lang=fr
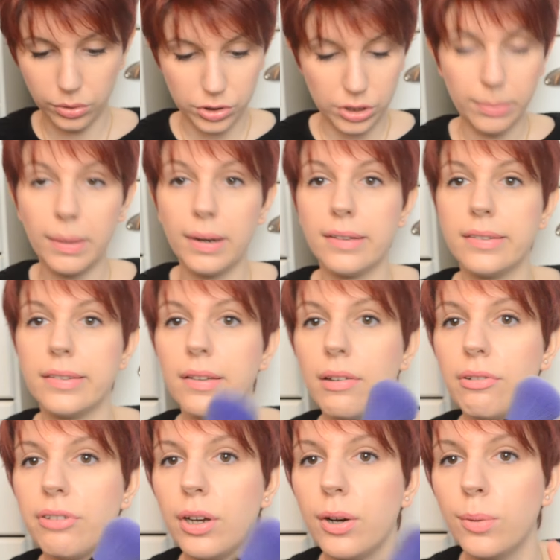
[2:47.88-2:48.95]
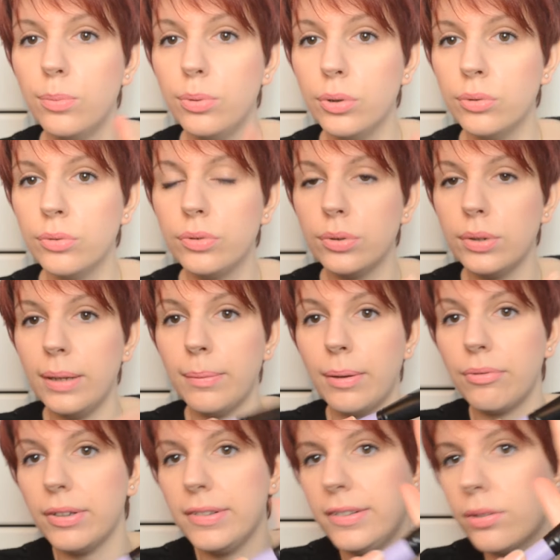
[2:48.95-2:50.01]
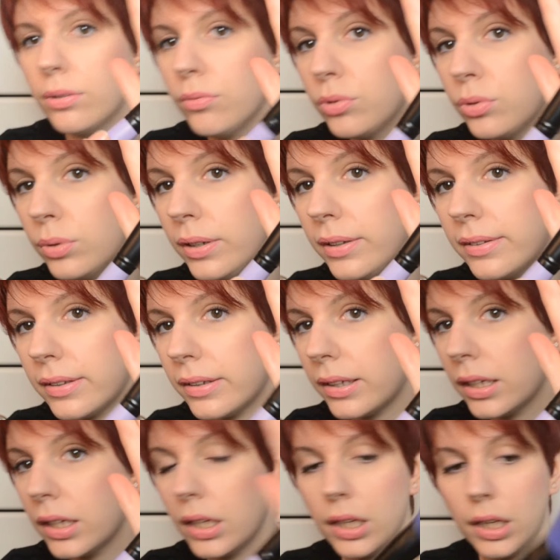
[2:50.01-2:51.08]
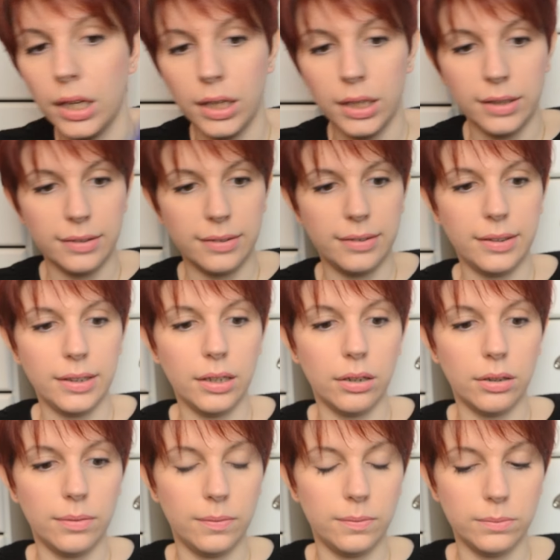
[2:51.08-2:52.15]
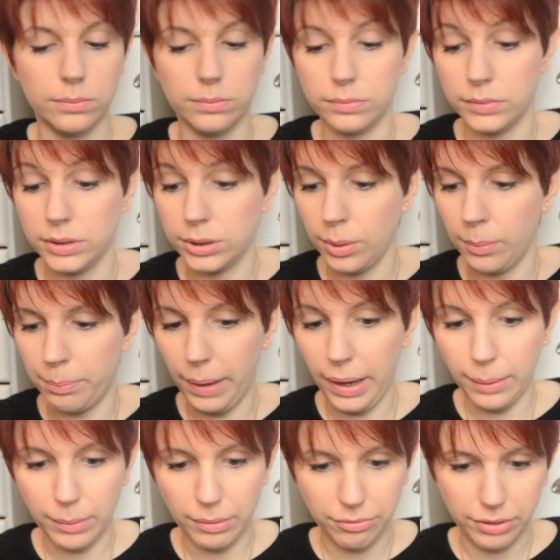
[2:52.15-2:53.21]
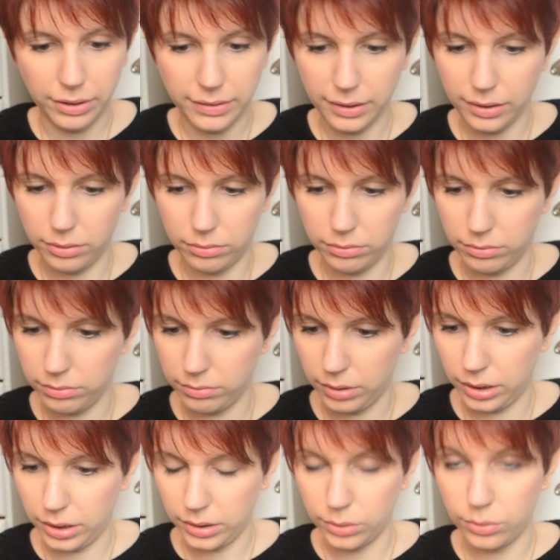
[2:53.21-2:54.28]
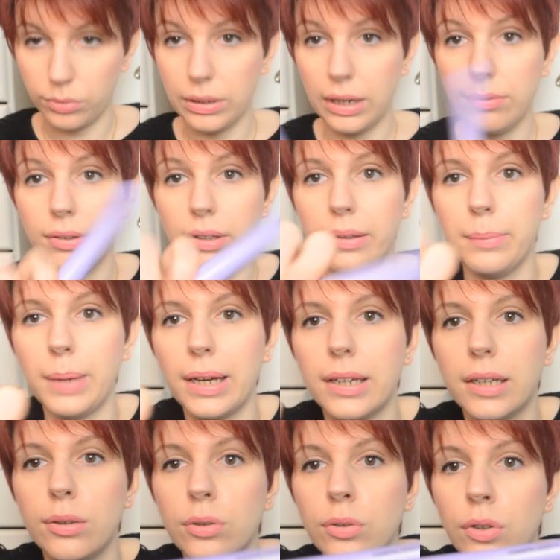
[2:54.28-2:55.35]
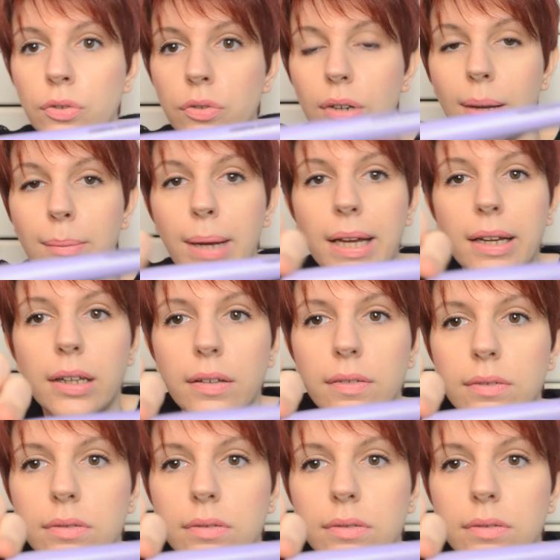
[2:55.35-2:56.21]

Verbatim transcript: Donc je sais pas là si ça va faire bleu ou violet, mais en fait ils sont violets, c'est... c'est euh, ils sont de Parme en fait, hein, voilà. Donc là vous allez marquer le nom de la marque,